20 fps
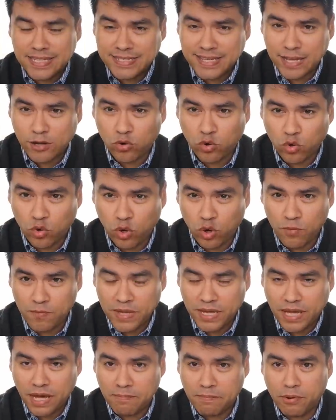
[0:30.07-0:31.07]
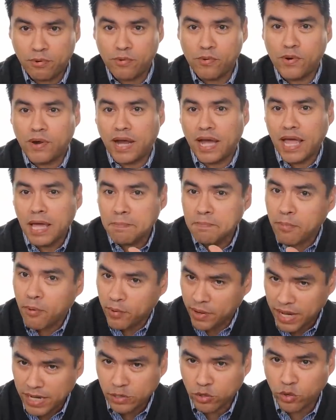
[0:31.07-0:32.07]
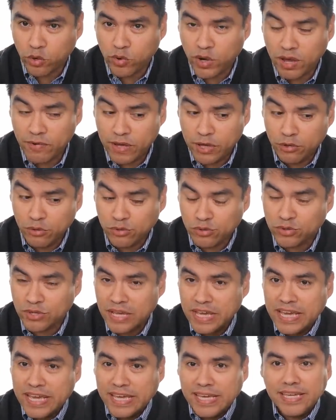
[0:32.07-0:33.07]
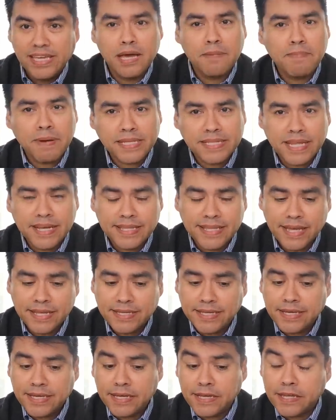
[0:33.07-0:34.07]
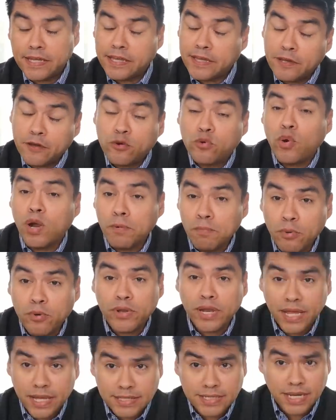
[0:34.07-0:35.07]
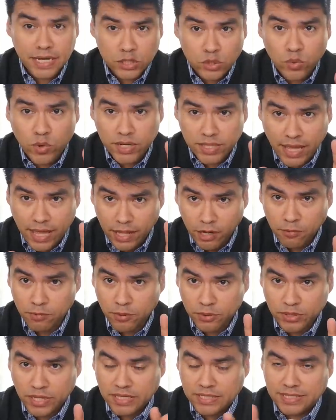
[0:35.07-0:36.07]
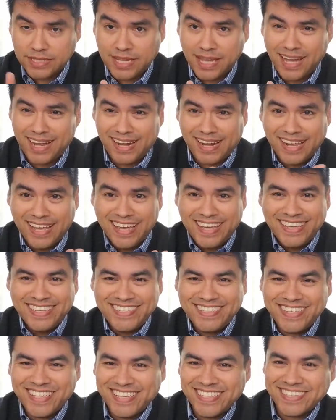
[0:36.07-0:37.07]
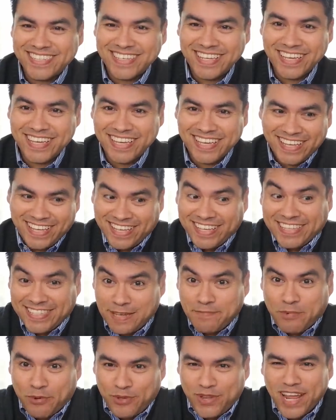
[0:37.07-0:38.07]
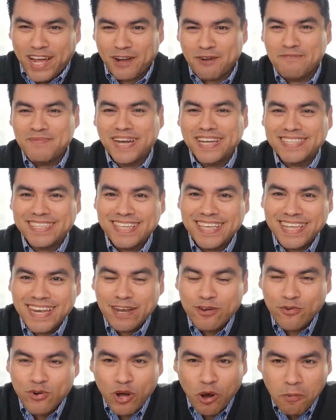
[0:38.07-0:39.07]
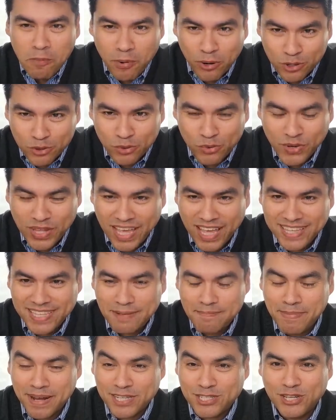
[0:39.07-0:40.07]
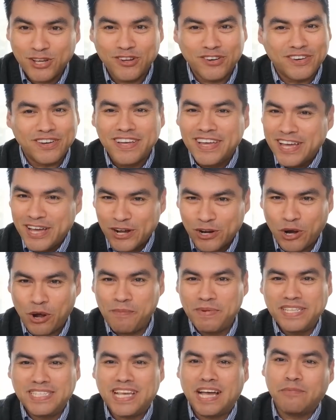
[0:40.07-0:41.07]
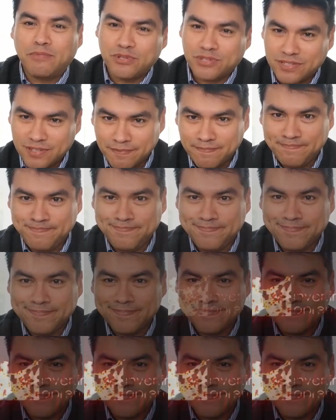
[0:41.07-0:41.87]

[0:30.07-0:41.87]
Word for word: crisis económica provocada por el coronavirus y a partir de allí eh, cuál podría ser su verdadero potencial, si es que eh, se podría convertir en una oportunidad de inversión. Comenzamos.